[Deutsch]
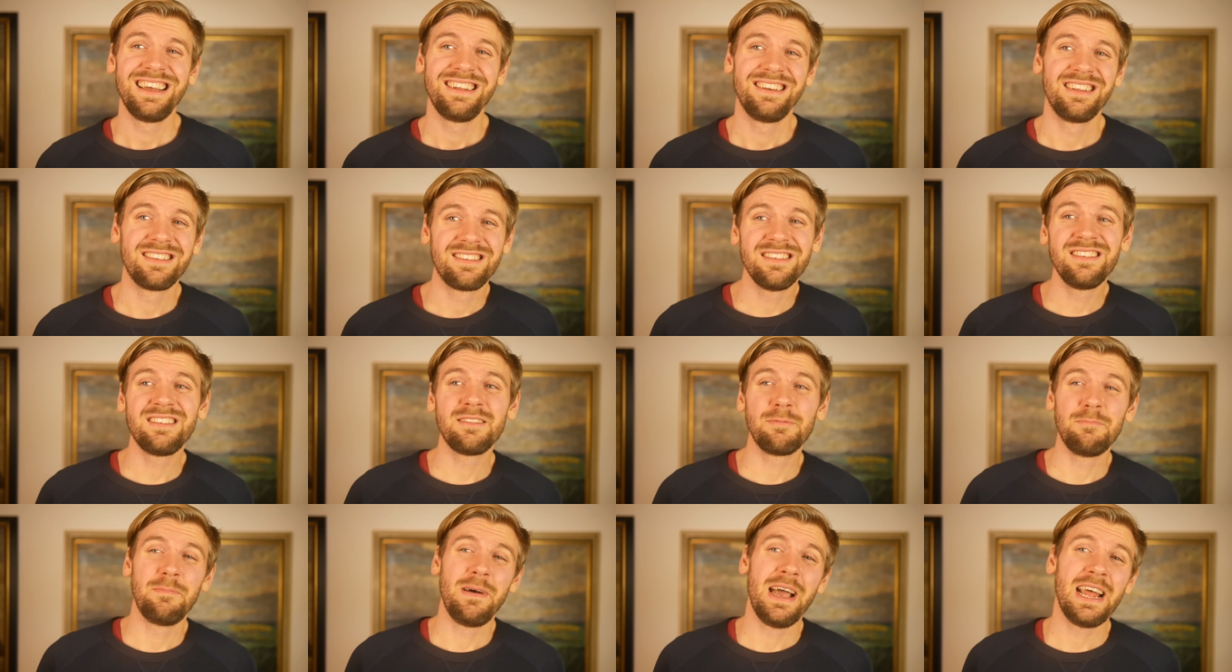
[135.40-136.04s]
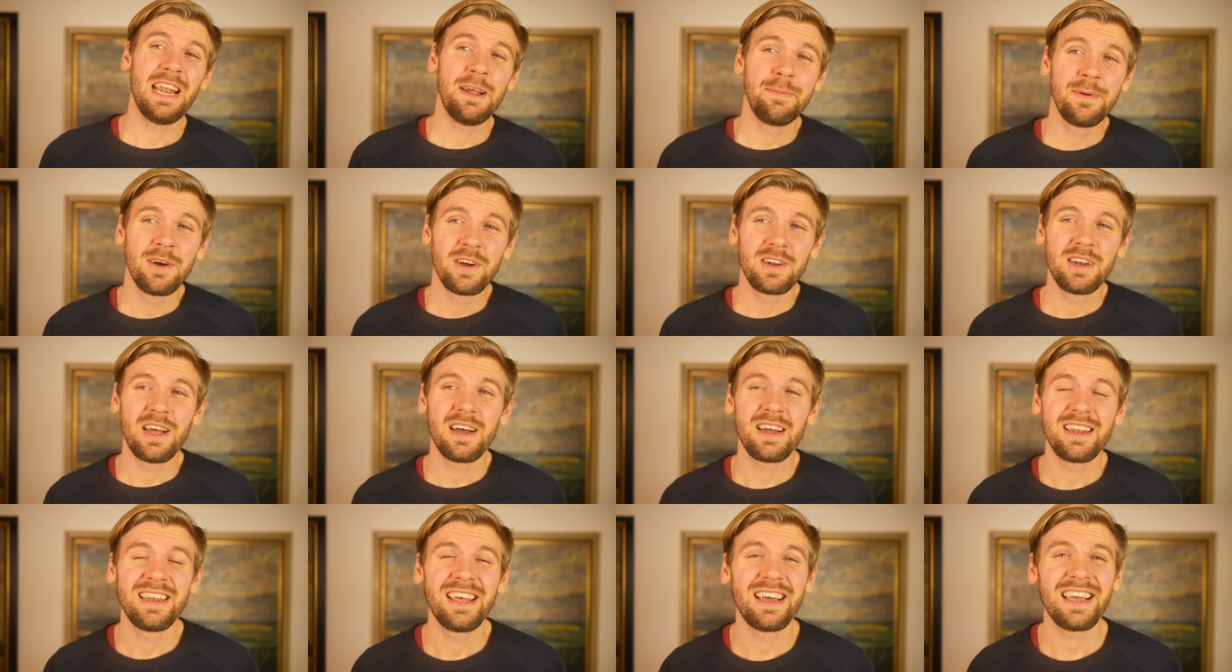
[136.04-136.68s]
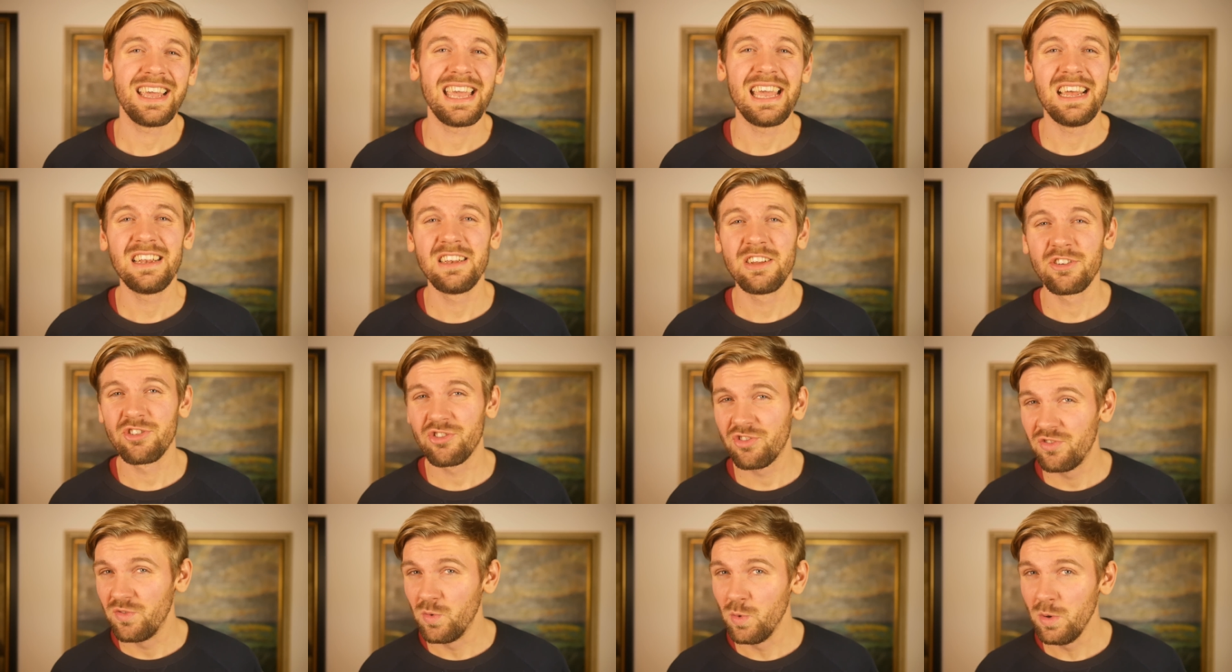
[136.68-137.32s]
das ist meiner Meinung nach, nach eher in
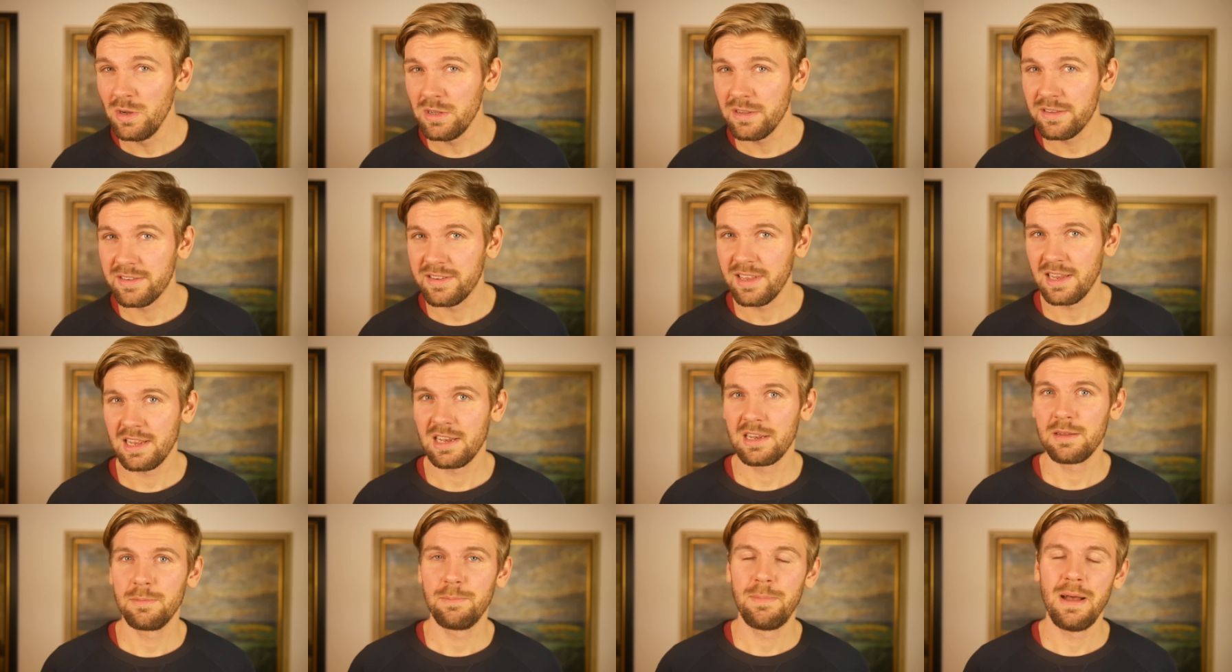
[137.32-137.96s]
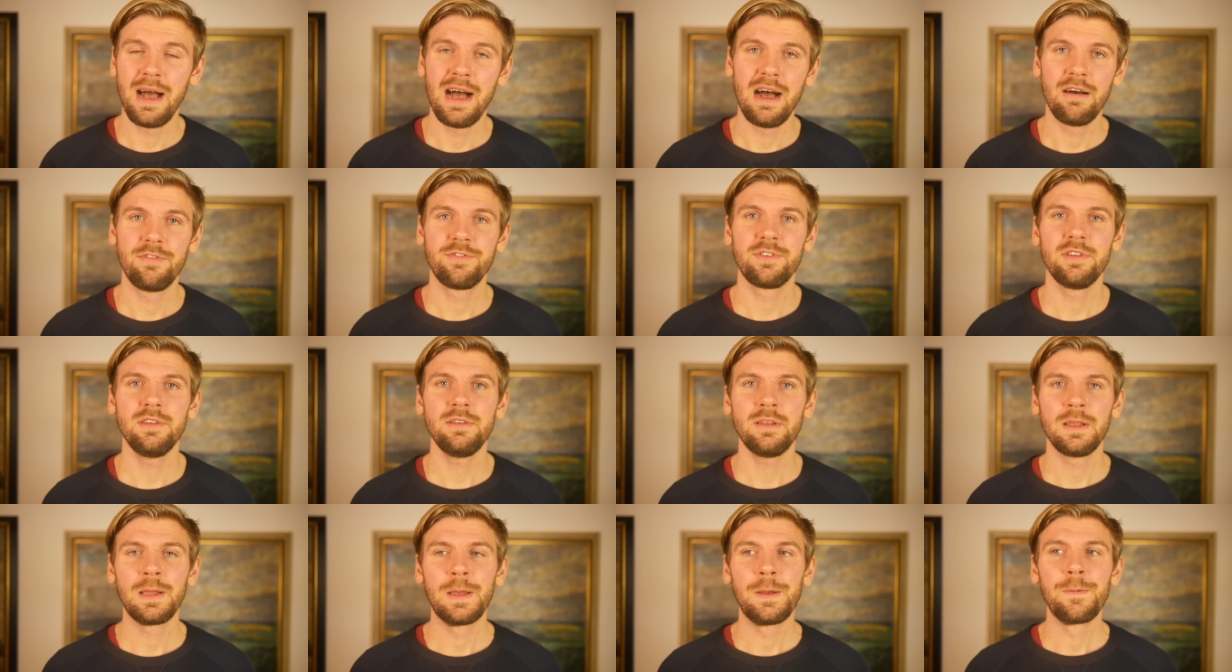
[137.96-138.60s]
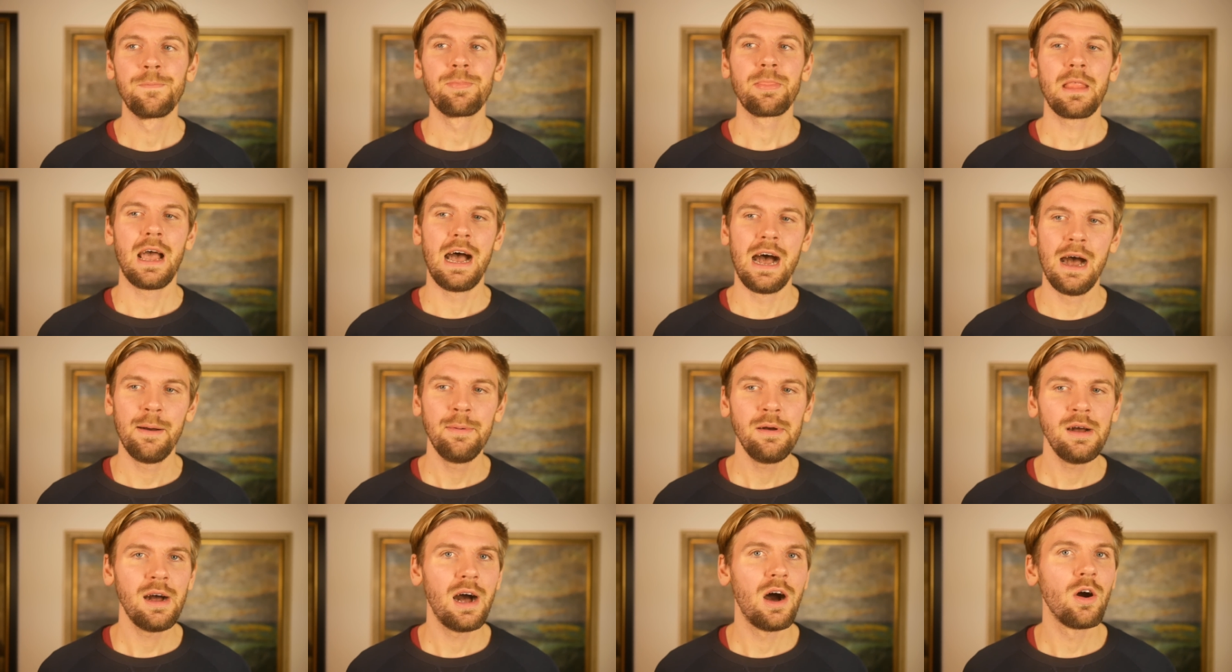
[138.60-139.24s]
der schwulen Szene behaftet,
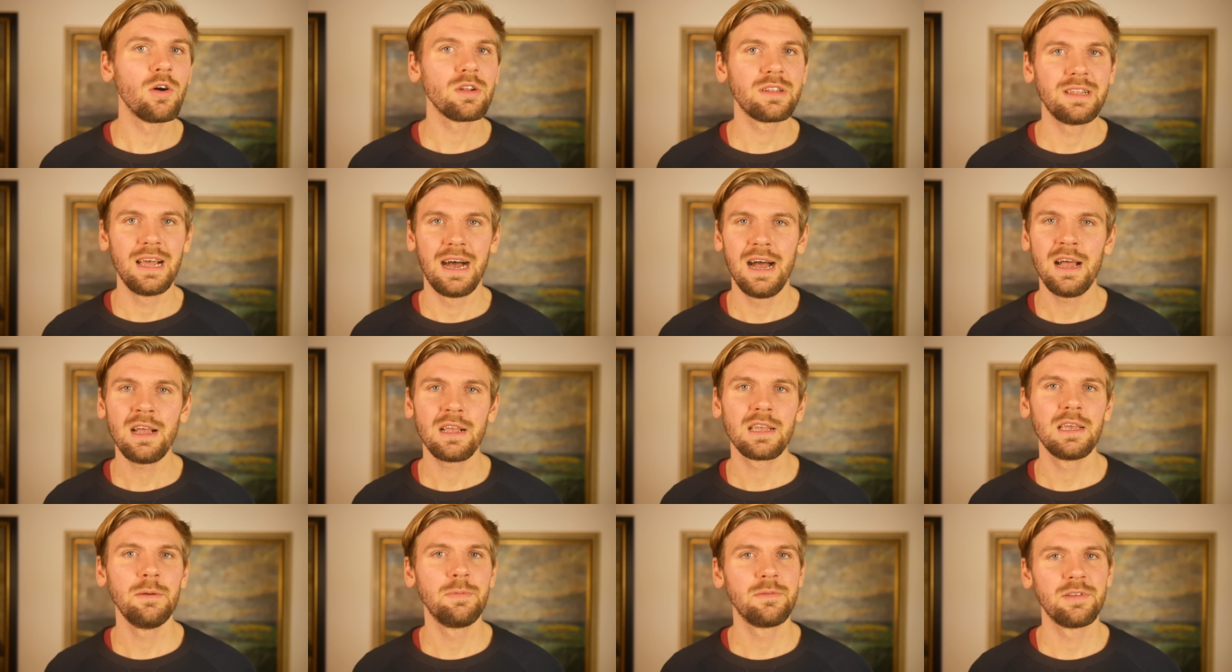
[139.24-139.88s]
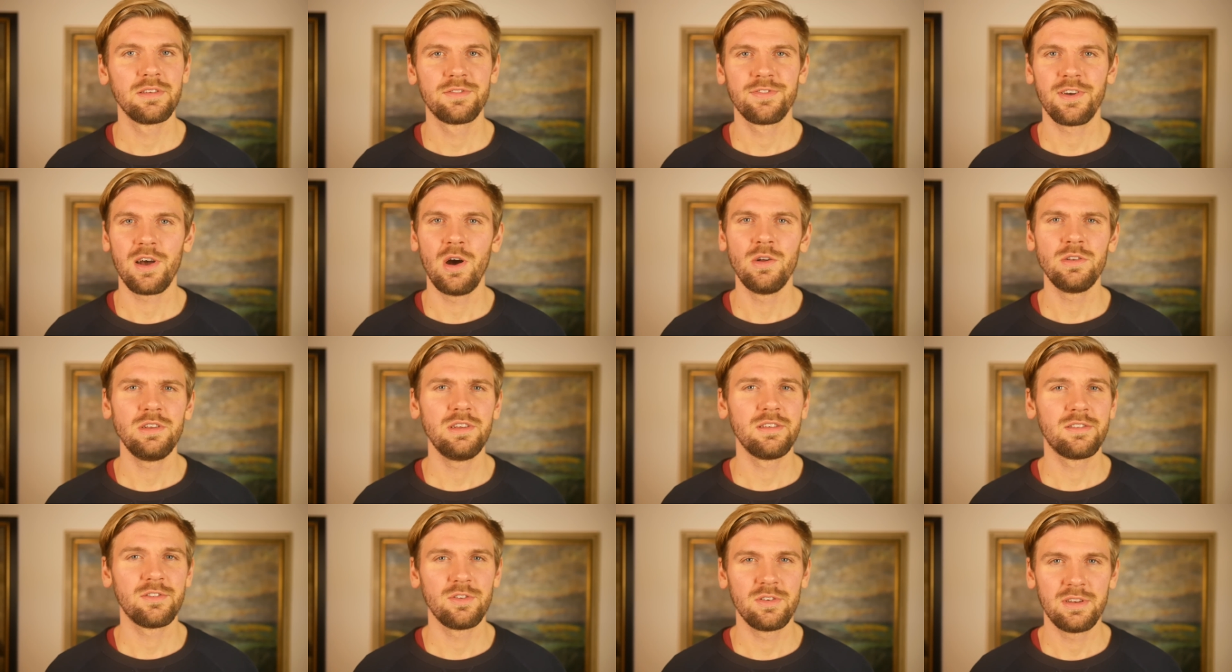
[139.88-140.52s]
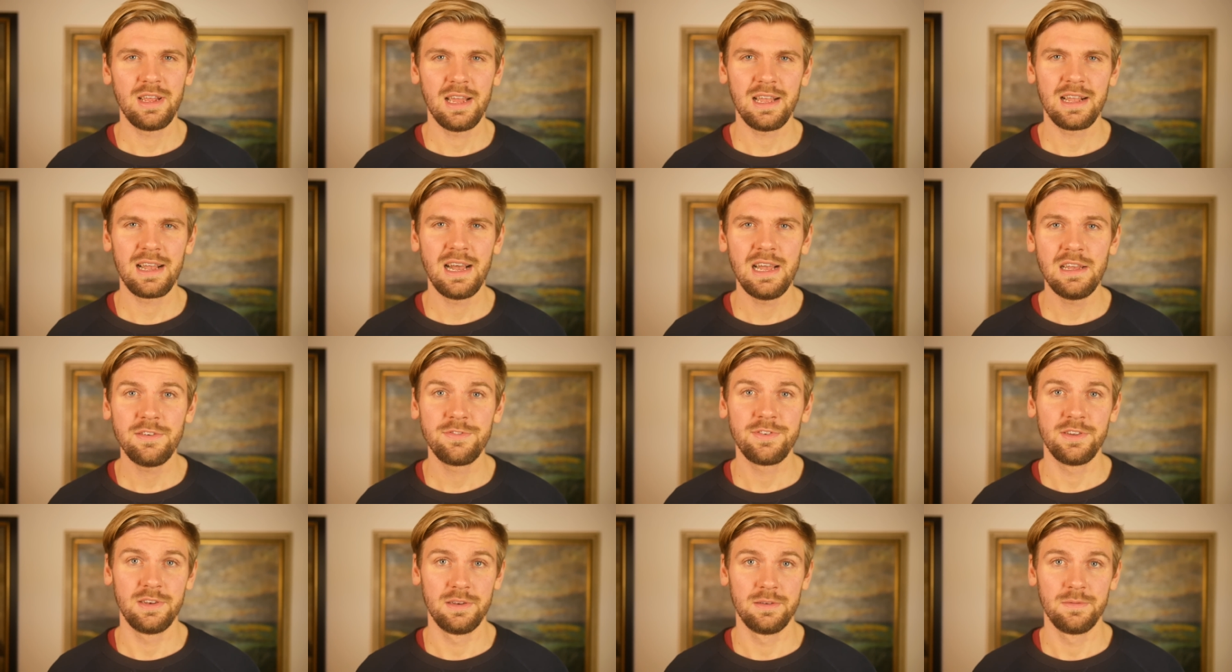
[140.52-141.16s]
aber auch da gibt es Frauen, die das total
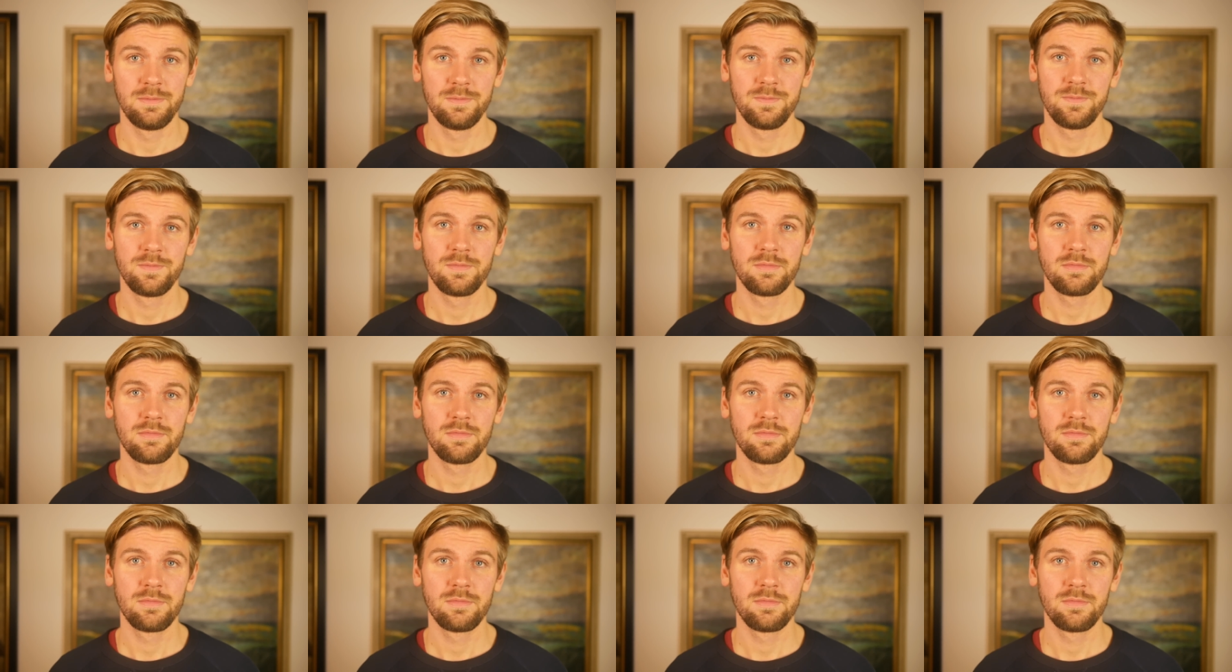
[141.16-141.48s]
geil finden.